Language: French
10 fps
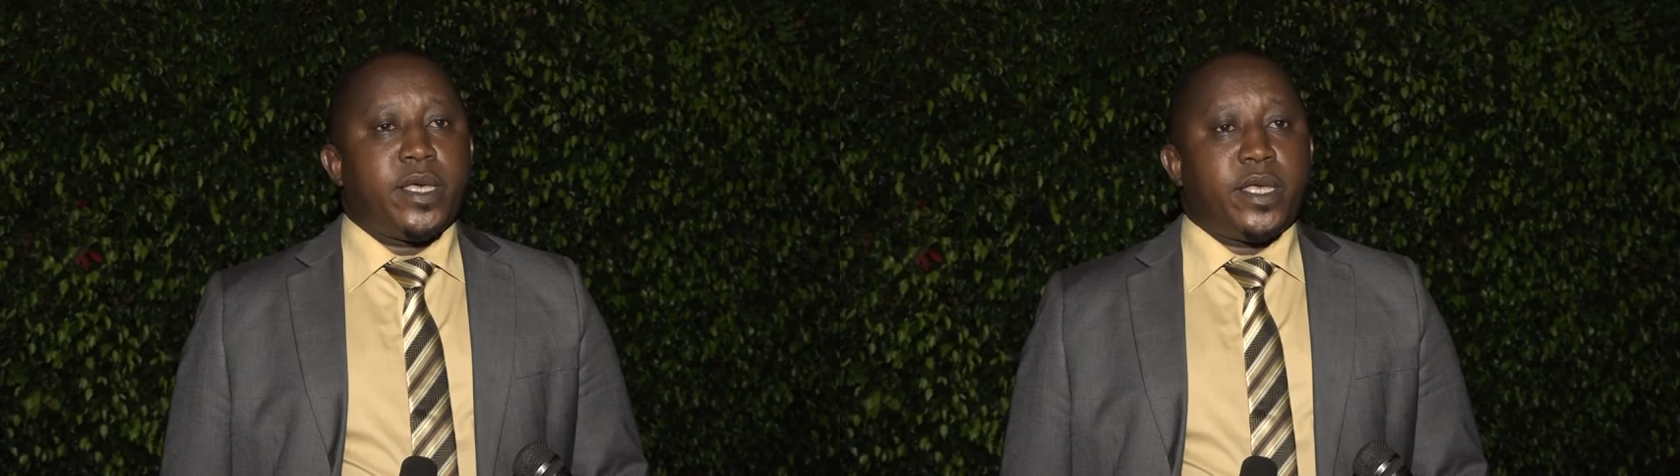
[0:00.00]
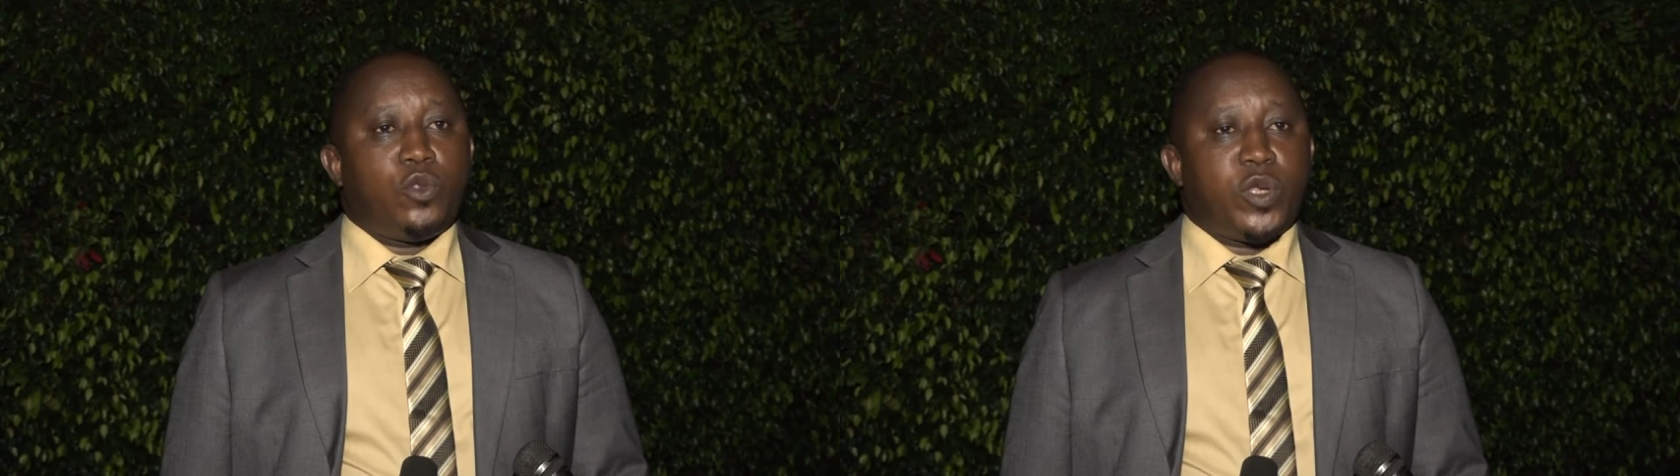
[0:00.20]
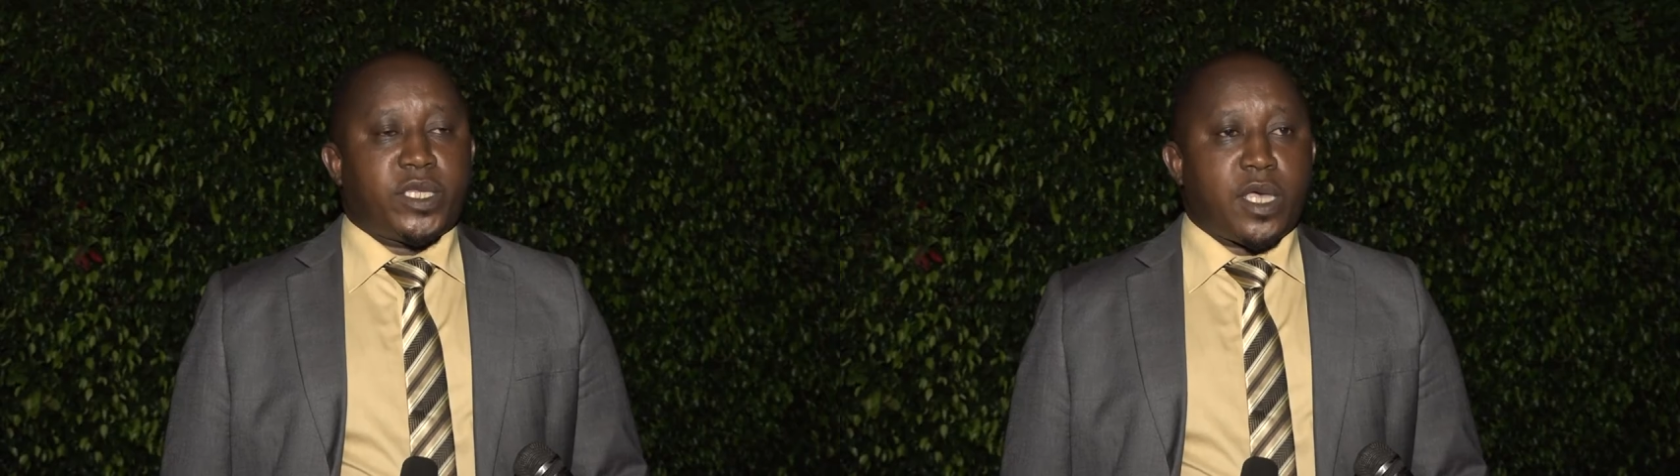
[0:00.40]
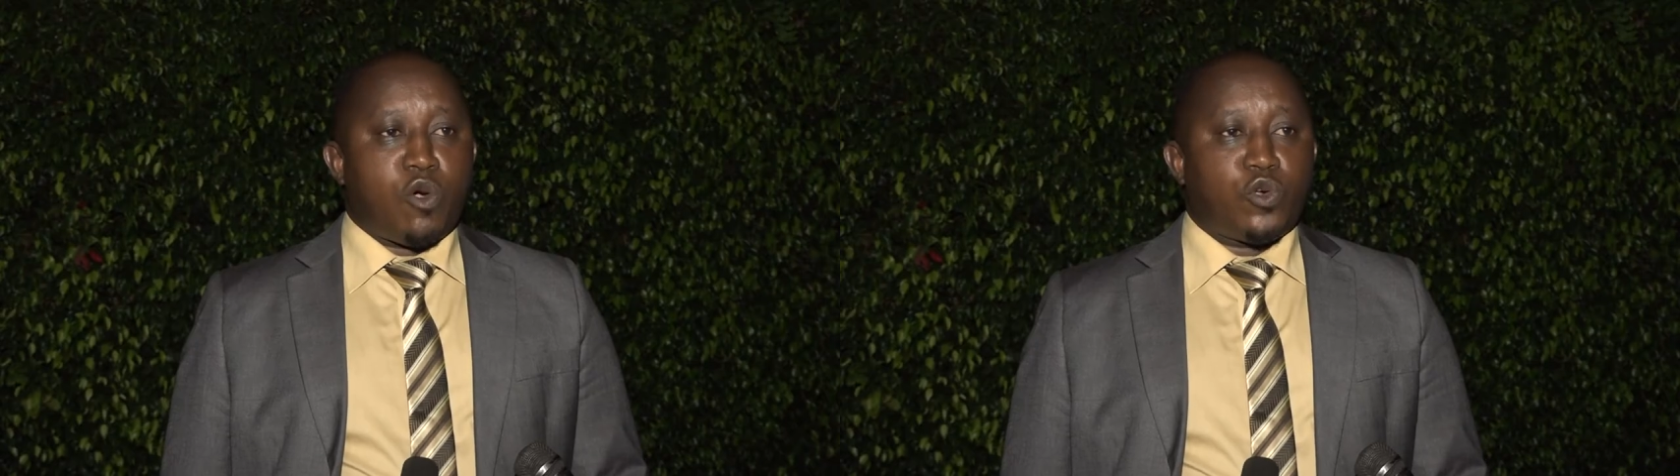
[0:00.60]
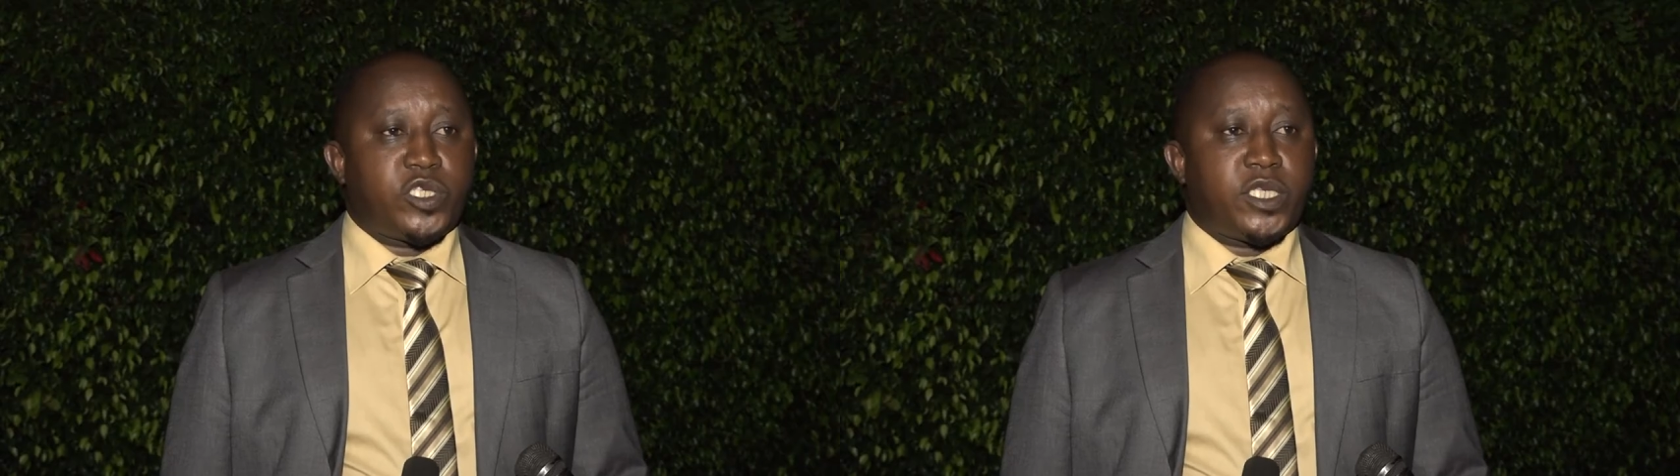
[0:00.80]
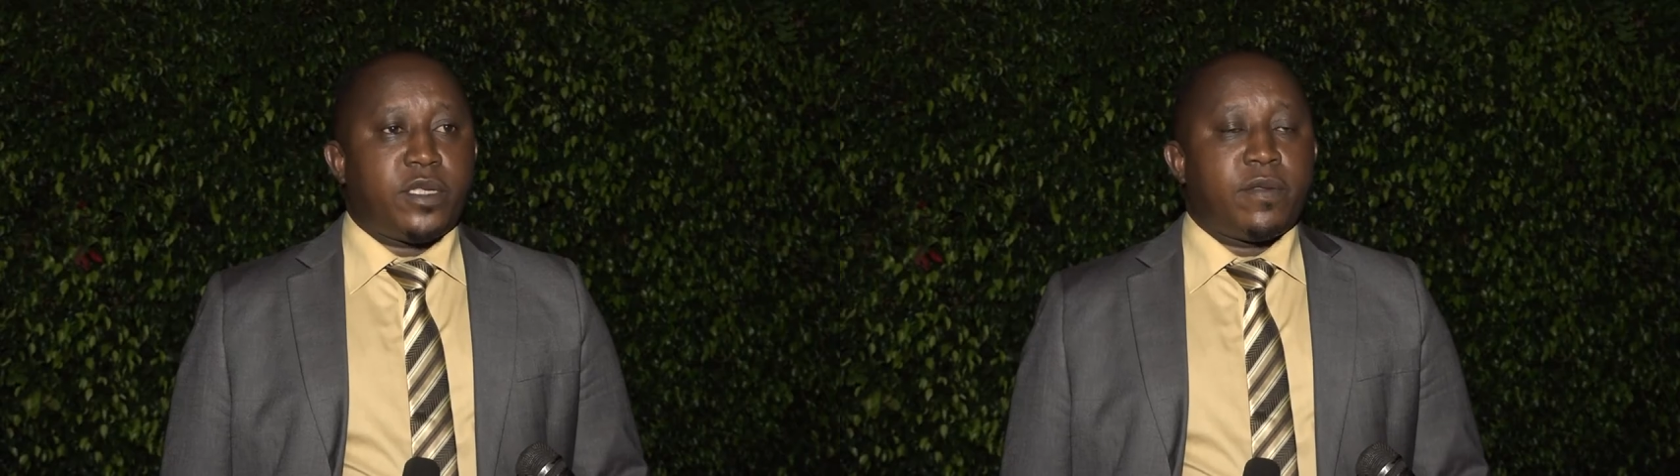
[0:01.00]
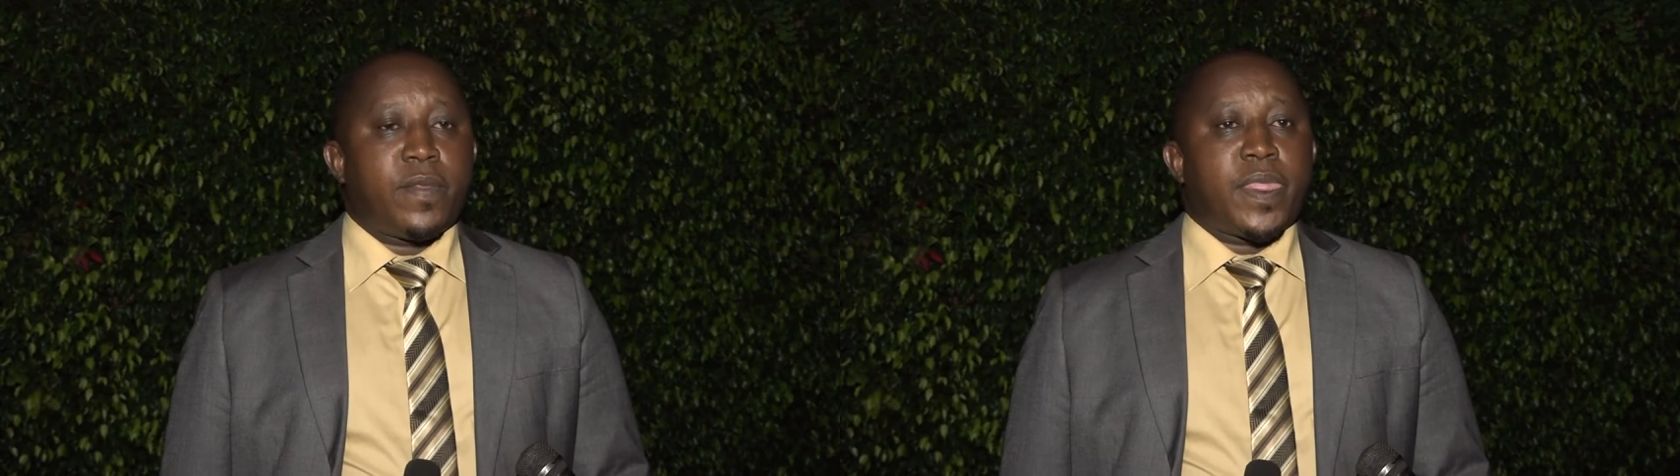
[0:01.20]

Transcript: et de l'État ngozi